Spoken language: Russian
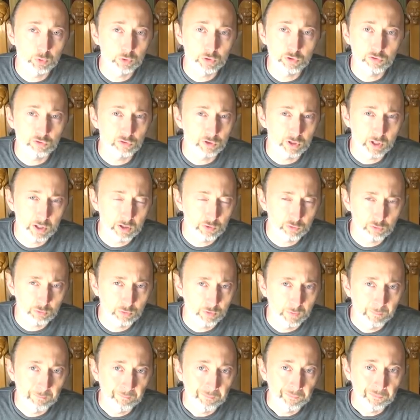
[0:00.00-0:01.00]
будет
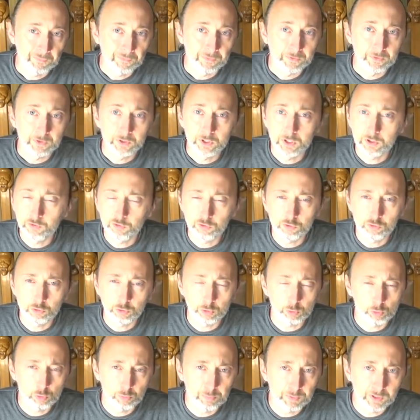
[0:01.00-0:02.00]
сразу тысячу
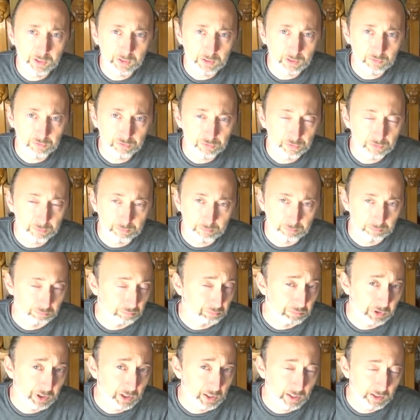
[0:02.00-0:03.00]
аргументов
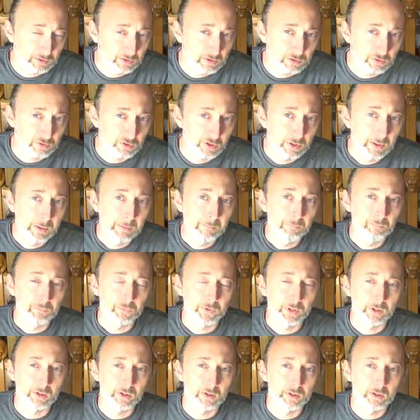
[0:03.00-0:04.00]
находить,
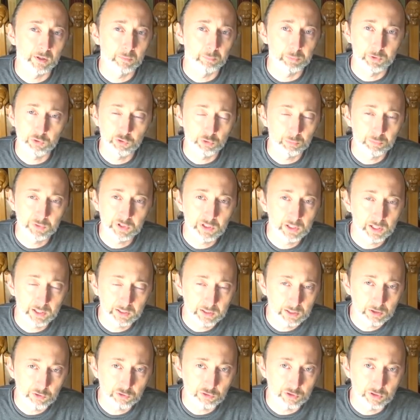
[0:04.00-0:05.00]
э, причем
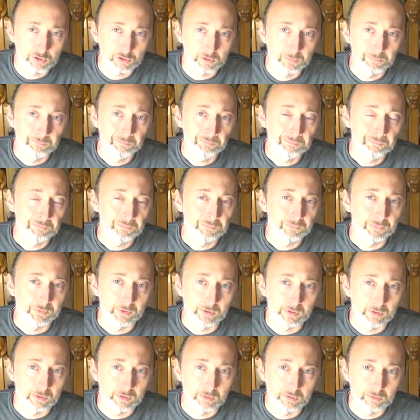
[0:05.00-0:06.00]
нелогичных,
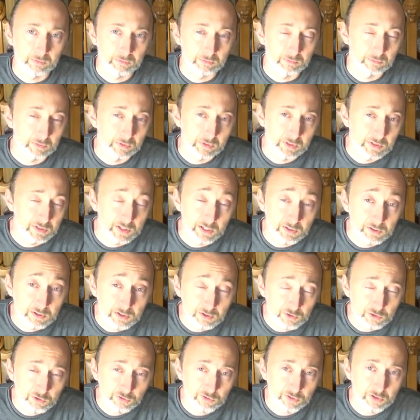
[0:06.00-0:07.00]
э,
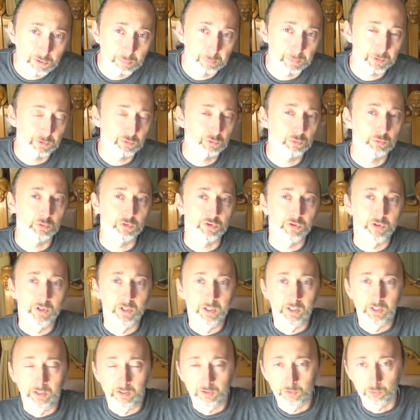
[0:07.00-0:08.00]
идиотических по сути,
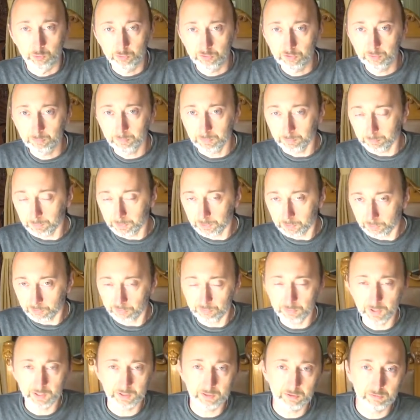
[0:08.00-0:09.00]
но тем не менее
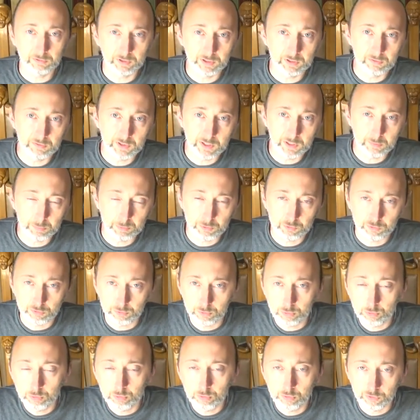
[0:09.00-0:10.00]
свято в это верить, потому что
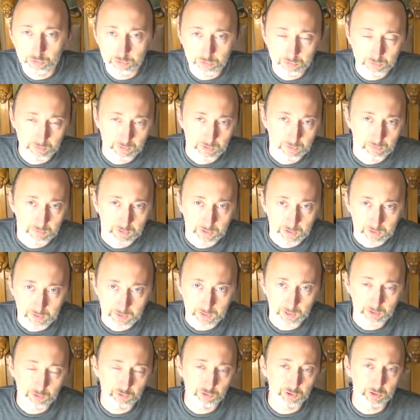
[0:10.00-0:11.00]
он хочет в это верить.
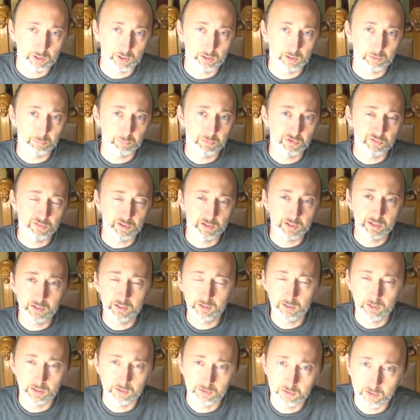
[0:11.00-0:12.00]
Так же, как от
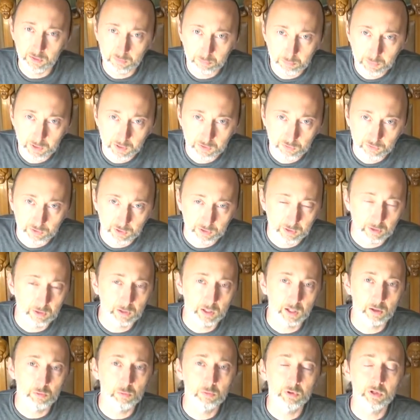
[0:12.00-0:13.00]
мясоеда отнять мясо, от
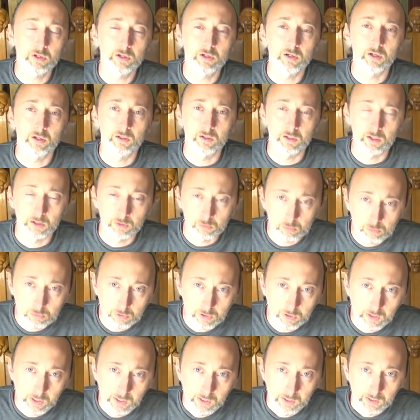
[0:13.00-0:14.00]
алкоголика
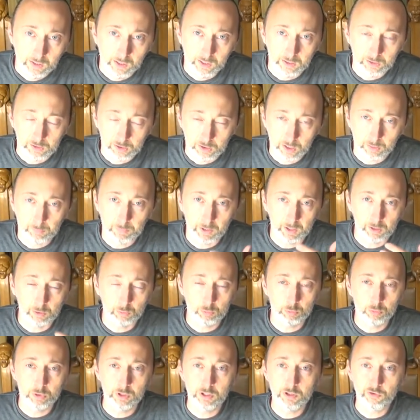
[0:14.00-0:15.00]
алкоголь, от
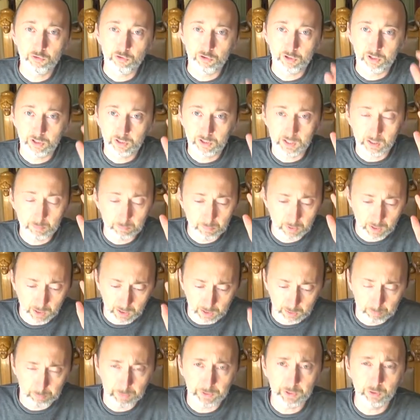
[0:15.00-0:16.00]
табакокурильщика
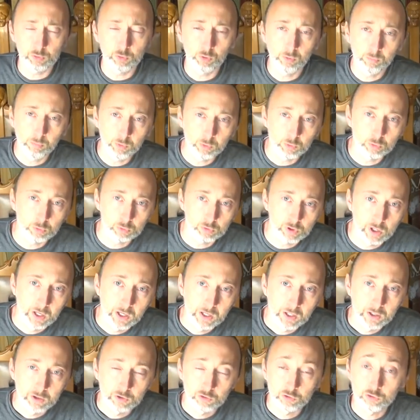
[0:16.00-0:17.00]
табак, придумают
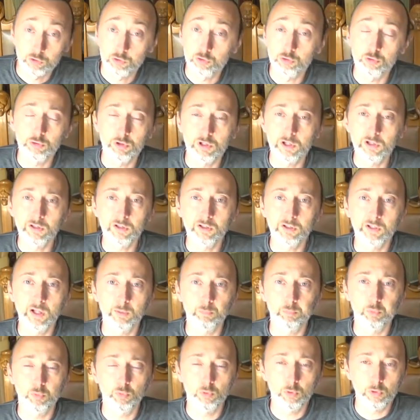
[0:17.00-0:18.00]
чуть ли не до
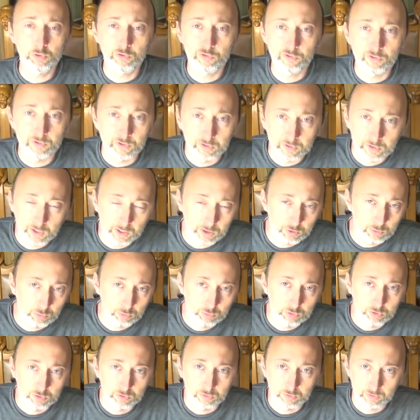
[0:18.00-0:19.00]
пользы
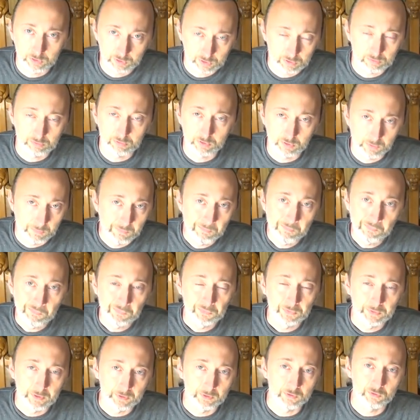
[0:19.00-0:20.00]
дойдут этого
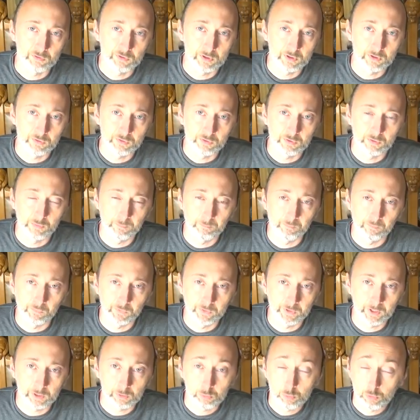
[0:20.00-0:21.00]
так сказать,
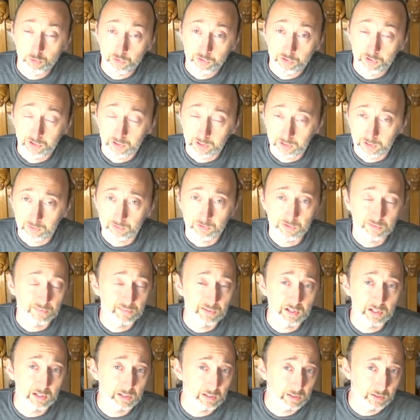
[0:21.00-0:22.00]
наркотика этого
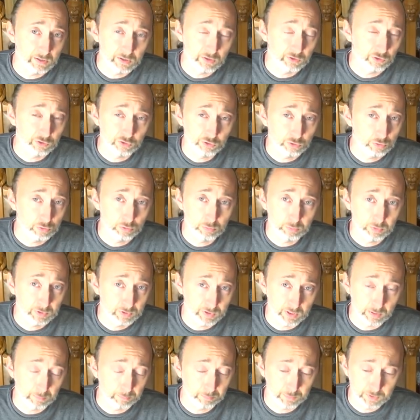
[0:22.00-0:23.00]
зелья и чтобы
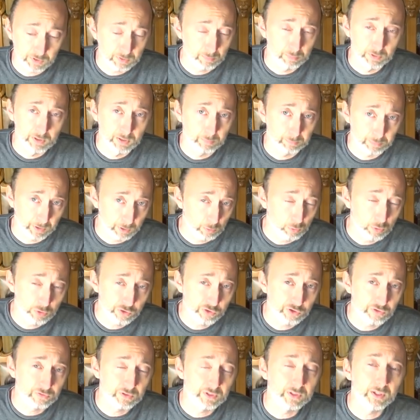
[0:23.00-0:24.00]
там ни было
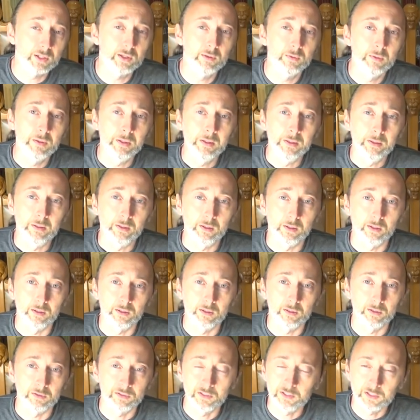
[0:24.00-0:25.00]
похожего, да,
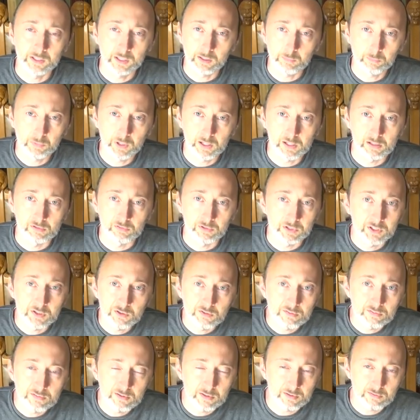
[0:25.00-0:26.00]
а, ненормального,
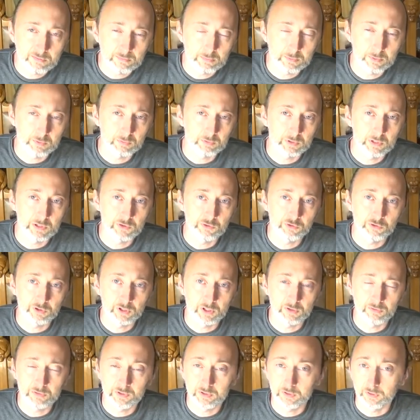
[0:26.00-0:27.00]
неестественного для
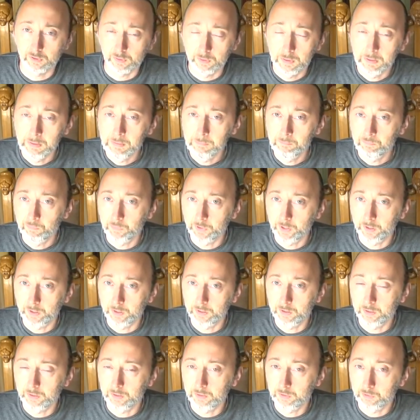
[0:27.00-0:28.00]
человека,
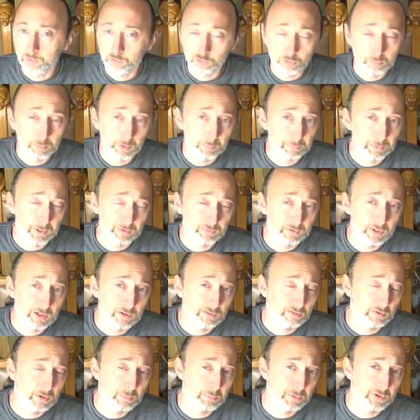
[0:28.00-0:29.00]
а, чтобы
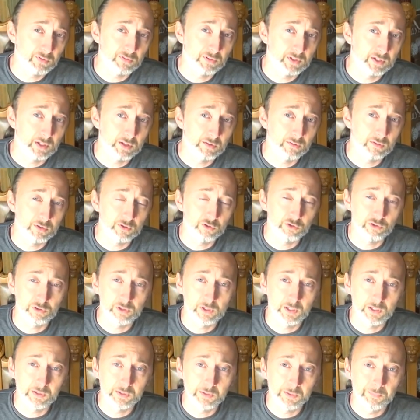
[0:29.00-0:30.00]
оправдать свои пристрастия,
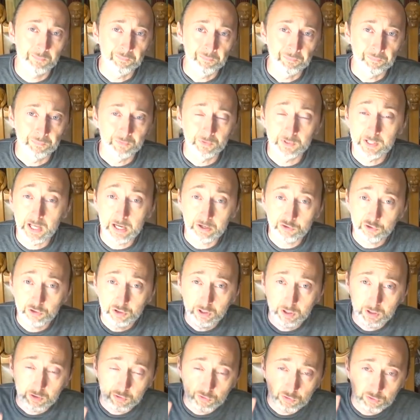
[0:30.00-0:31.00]
желания, даже
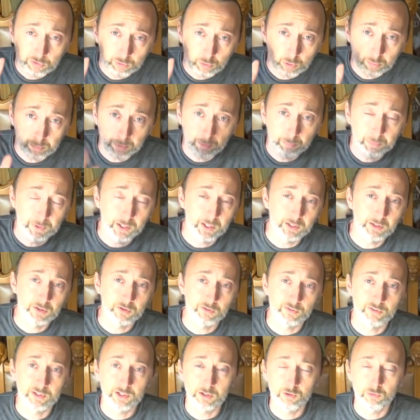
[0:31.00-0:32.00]
ценой попрания
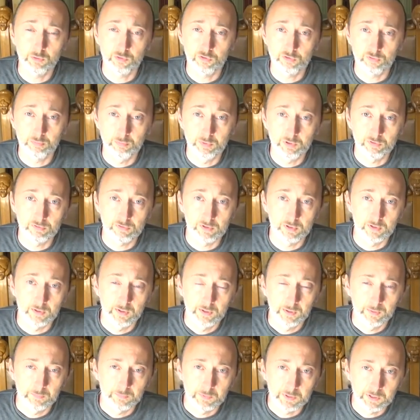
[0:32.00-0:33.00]
здравого смысла
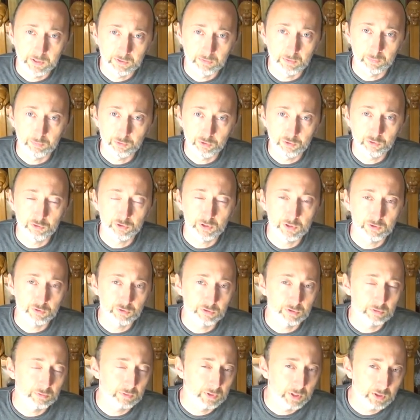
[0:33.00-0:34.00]
и вообще
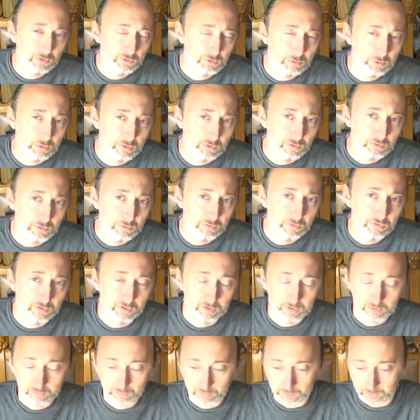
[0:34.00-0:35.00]
человеческого достоинства
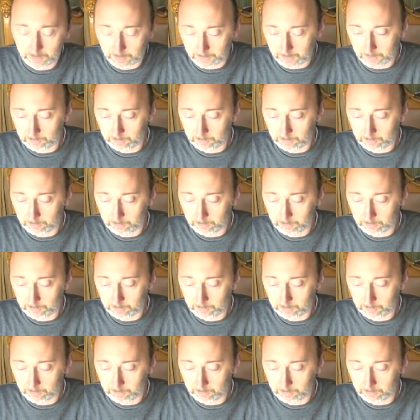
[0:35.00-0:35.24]
всякого.